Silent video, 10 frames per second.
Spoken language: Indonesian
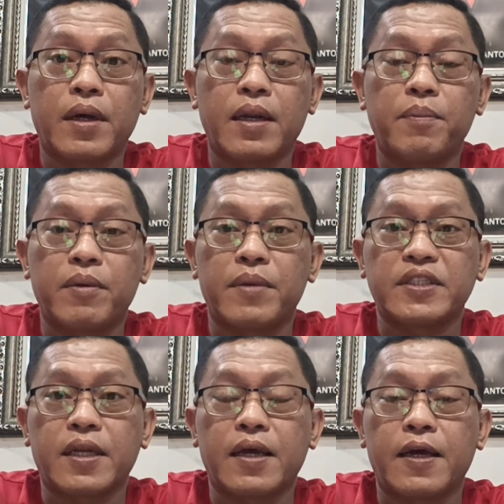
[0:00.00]
ada
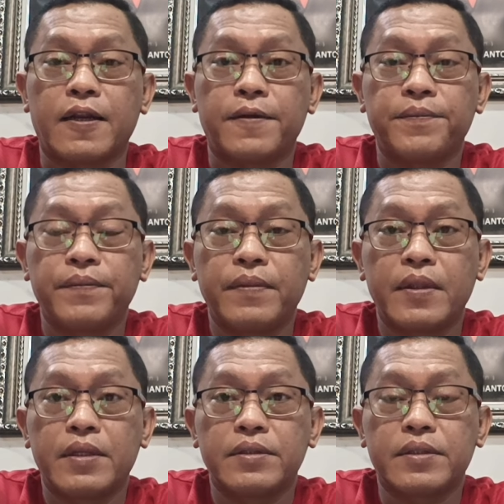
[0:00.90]
permasalahan
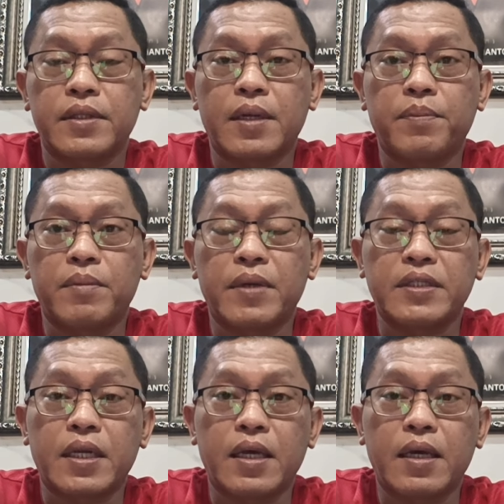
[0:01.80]
setelah
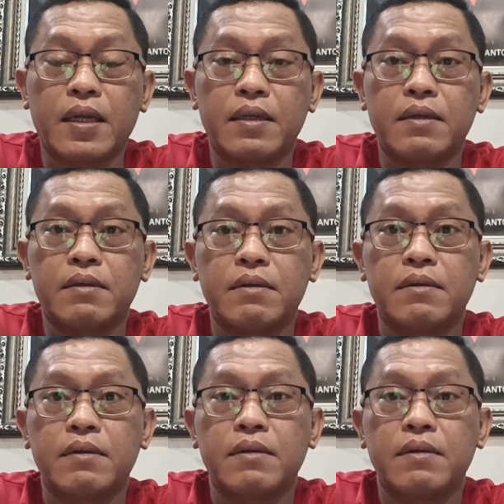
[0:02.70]
permasalahan